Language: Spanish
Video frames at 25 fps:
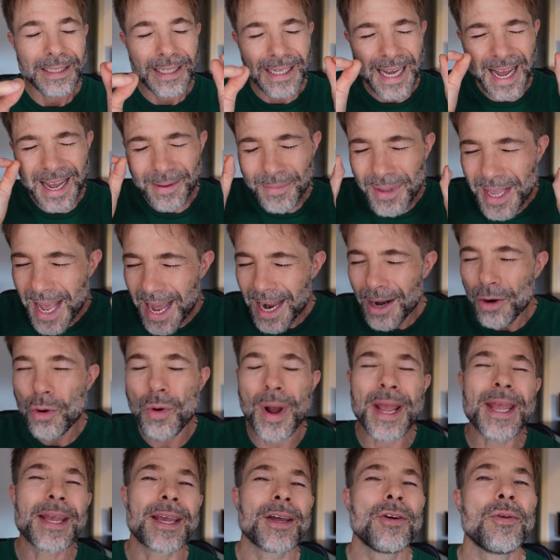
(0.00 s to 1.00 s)
había
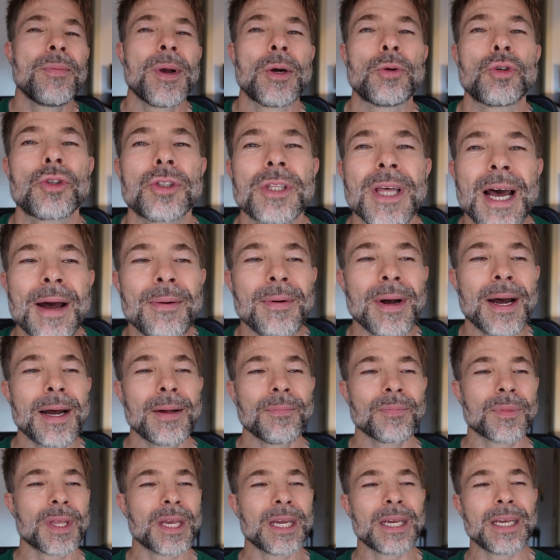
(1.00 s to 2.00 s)
algo ahí que no me
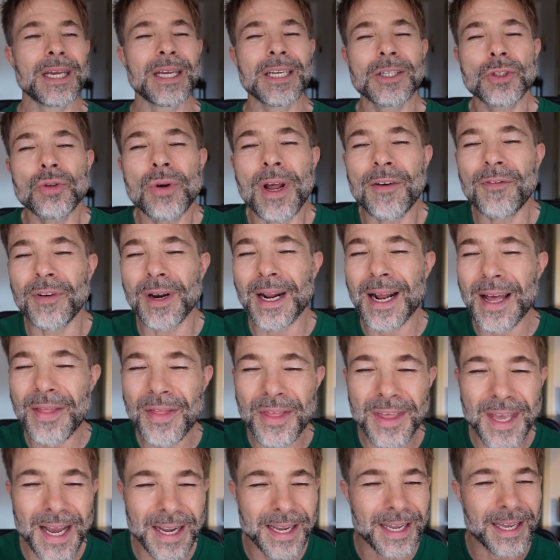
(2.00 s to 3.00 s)
gustaba, es una
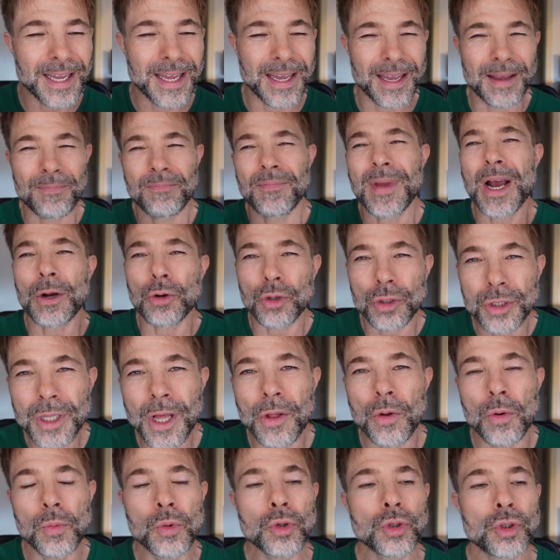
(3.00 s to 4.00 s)
fragancia que me ha
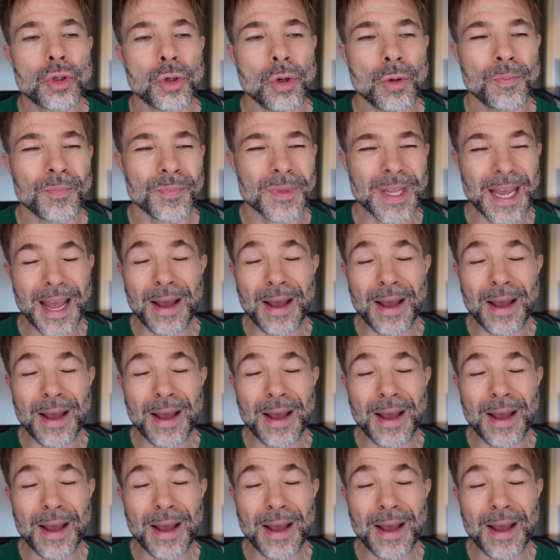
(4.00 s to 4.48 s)
costado mucho,